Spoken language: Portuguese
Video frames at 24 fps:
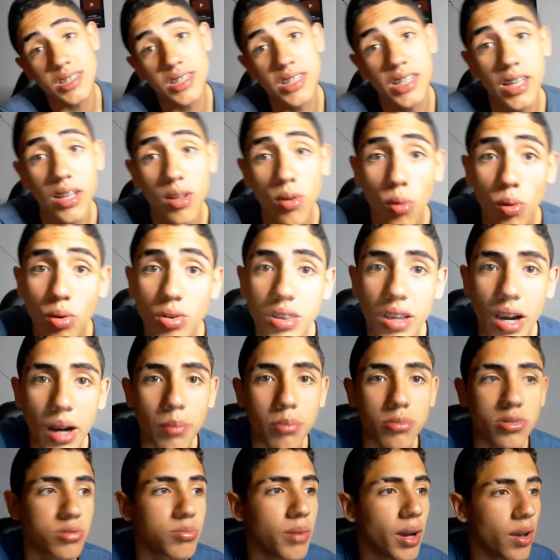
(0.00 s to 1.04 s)
se
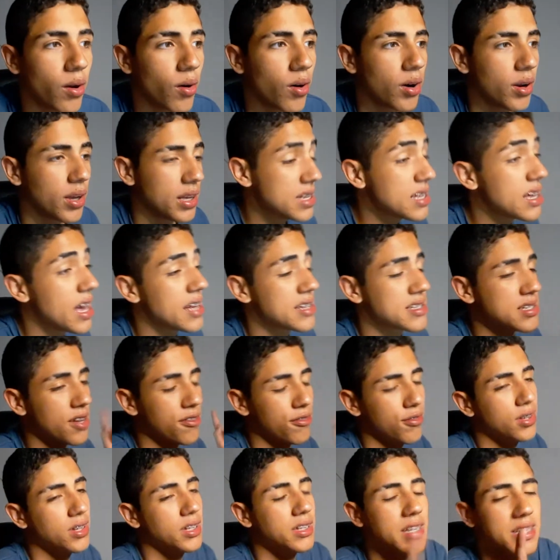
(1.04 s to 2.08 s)
encontrarmos maior. Essa
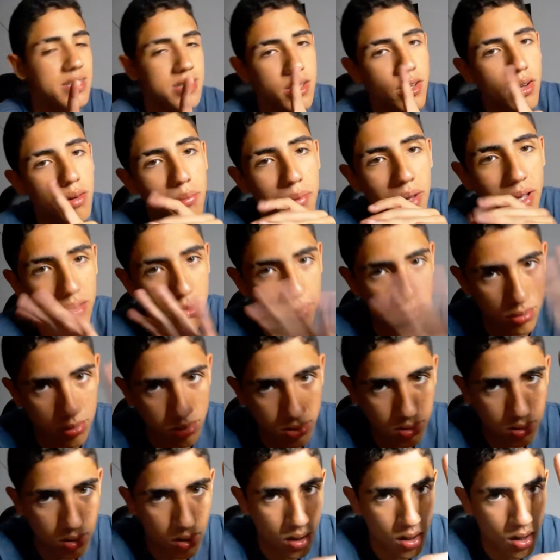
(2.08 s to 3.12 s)
fita tem 5
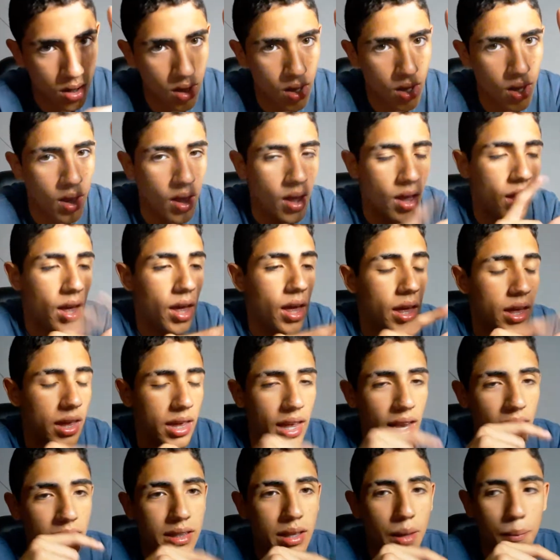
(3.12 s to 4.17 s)
metros.
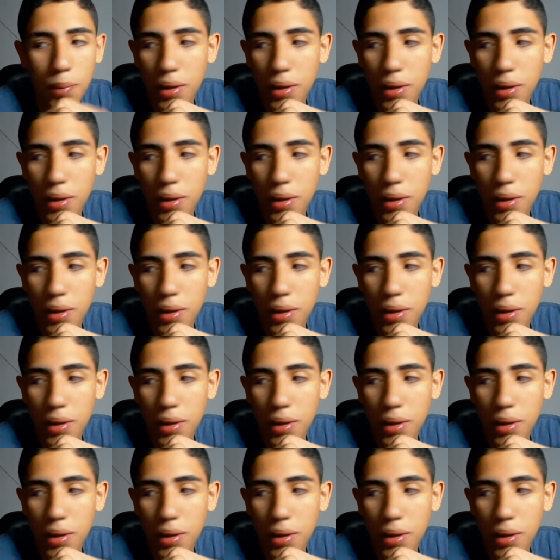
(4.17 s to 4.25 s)
E ela tem